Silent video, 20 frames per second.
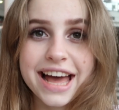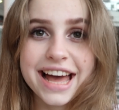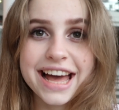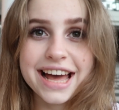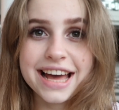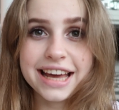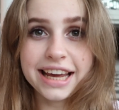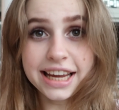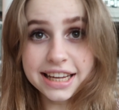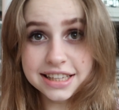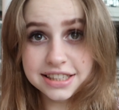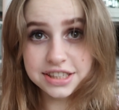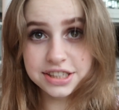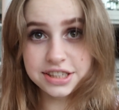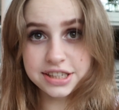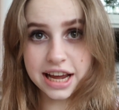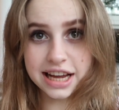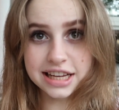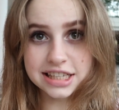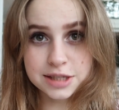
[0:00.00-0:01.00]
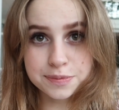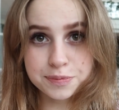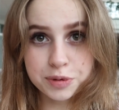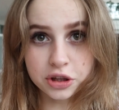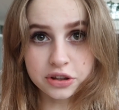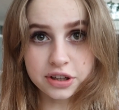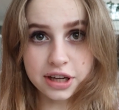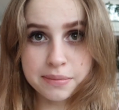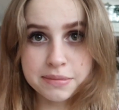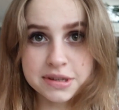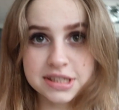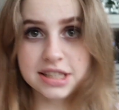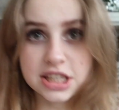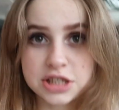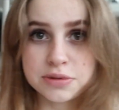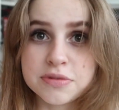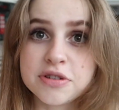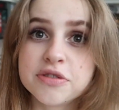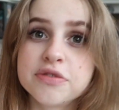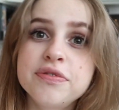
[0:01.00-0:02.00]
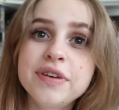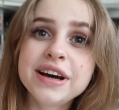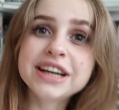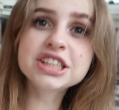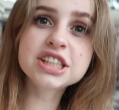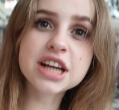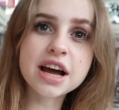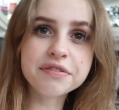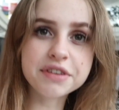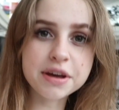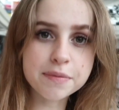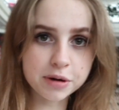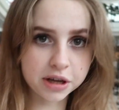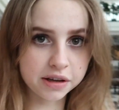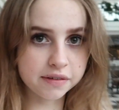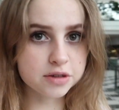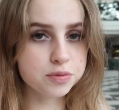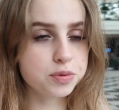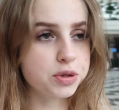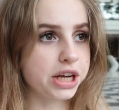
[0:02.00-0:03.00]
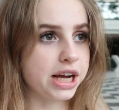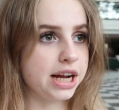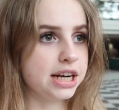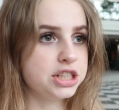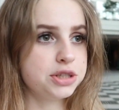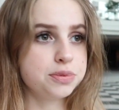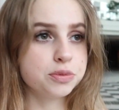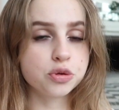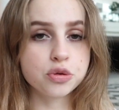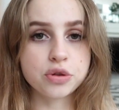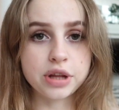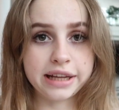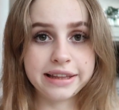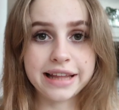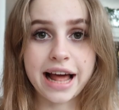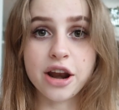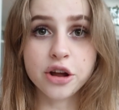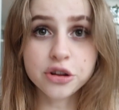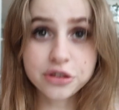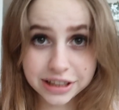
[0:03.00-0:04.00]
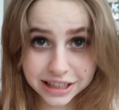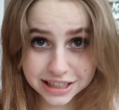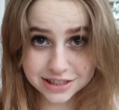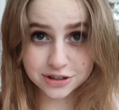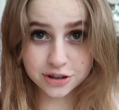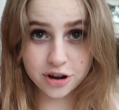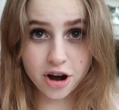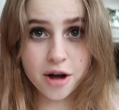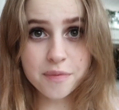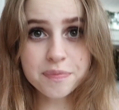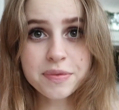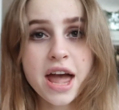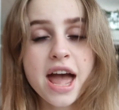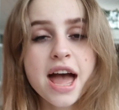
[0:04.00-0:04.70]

E, I dzisiaj z Piotrkiem jesteśmy w Warszawie, ponieważ przyjechaliśmy tutaj na lotnisko